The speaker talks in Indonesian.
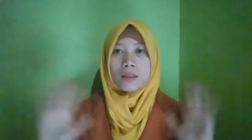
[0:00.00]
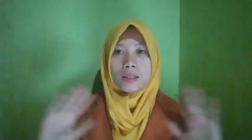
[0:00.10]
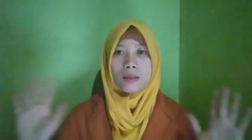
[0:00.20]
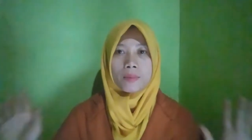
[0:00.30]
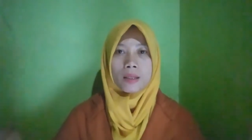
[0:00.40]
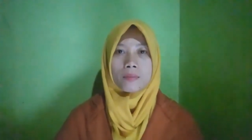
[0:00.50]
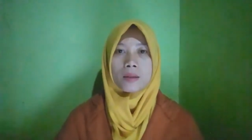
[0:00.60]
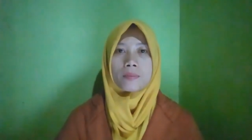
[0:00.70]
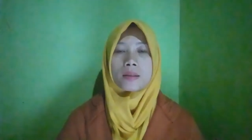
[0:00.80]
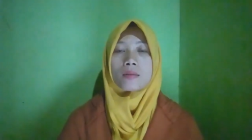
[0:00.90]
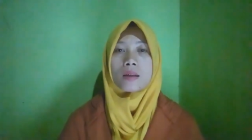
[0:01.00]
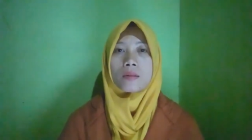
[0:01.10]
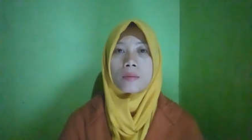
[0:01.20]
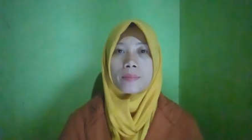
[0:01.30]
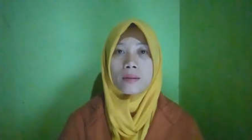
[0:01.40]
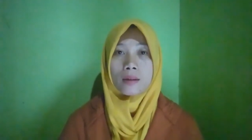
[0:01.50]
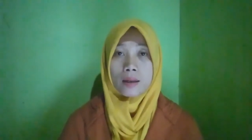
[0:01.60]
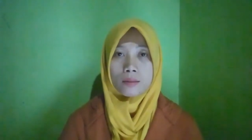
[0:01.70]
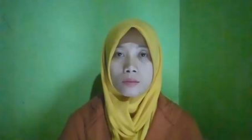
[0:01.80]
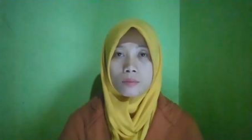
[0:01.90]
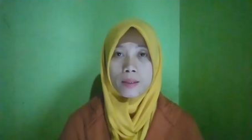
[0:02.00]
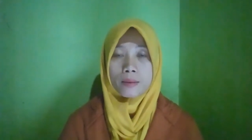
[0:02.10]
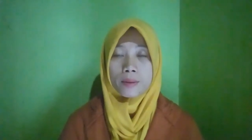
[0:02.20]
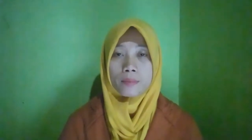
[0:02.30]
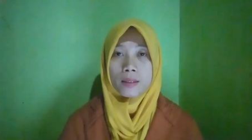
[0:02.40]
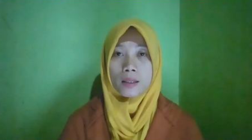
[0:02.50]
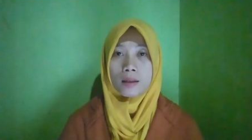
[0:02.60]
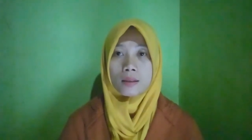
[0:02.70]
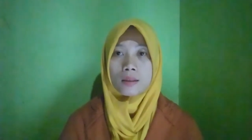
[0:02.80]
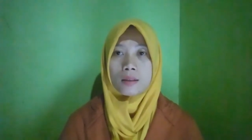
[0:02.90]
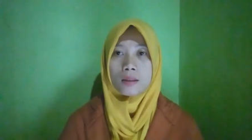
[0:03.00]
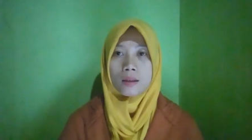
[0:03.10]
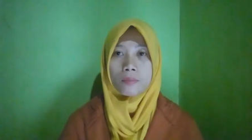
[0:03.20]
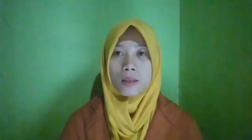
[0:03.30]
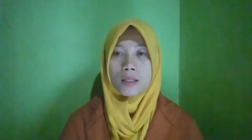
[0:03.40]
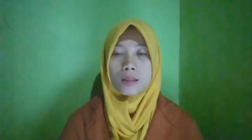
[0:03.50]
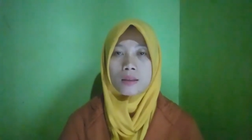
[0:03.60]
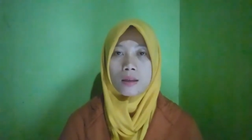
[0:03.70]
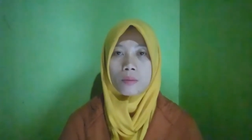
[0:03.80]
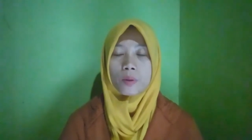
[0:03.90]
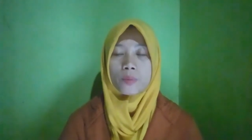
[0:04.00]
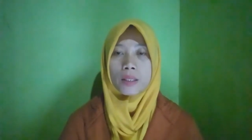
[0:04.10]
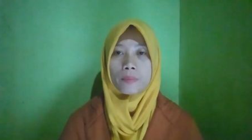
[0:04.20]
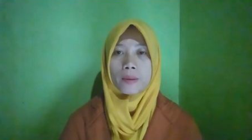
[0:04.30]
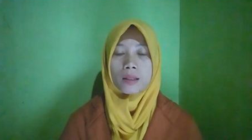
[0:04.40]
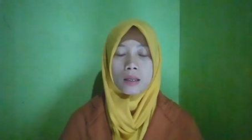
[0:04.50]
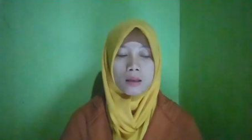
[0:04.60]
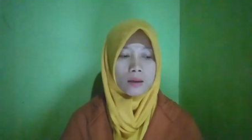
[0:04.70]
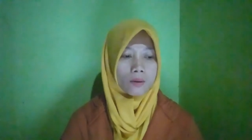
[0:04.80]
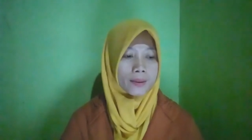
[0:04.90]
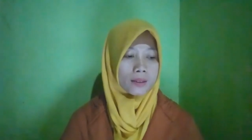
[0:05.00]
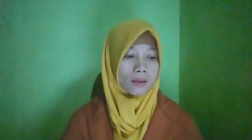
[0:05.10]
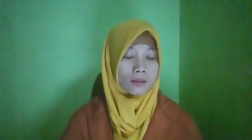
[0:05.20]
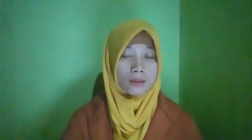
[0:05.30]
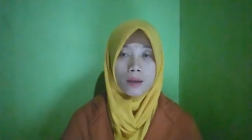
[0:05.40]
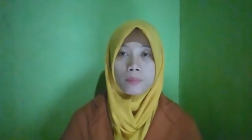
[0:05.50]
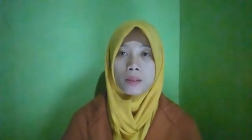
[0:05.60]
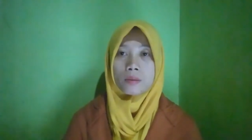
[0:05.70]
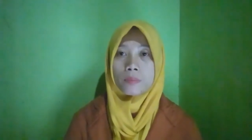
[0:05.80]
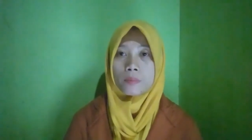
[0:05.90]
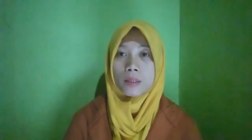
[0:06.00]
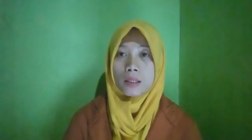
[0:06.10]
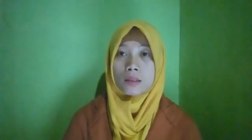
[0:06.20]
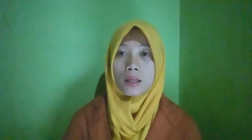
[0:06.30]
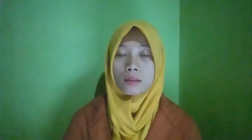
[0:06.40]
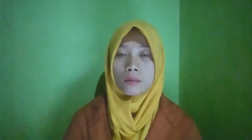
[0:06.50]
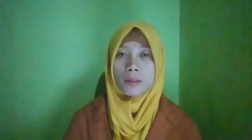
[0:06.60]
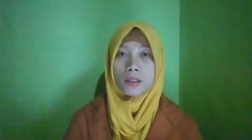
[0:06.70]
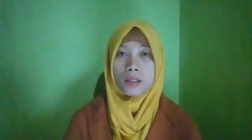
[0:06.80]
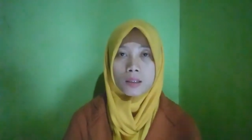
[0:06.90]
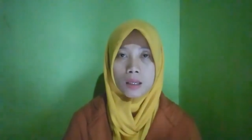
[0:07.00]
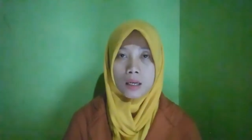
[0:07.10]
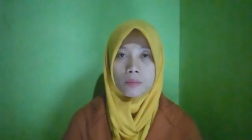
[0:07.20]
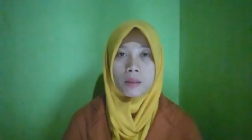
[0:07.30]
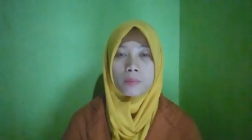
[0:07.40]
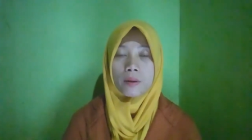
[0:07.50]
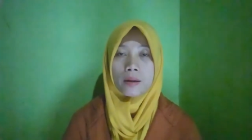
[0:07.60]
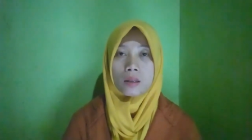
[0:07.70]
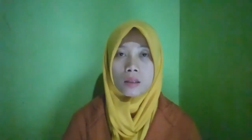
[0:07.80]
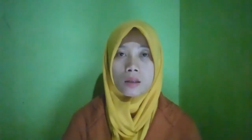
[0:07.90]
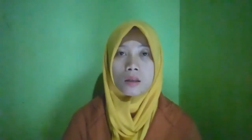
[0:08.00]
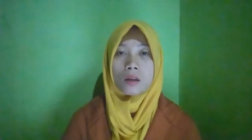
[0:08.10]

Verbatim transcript: Assalamualaikum warahmatullahi wabarakatuh Pada pertemuan kali ini kembali saya mau menjawab pertanyaan komentar Tetapi sebelumnya silahkan tambah subscribe di bawah ini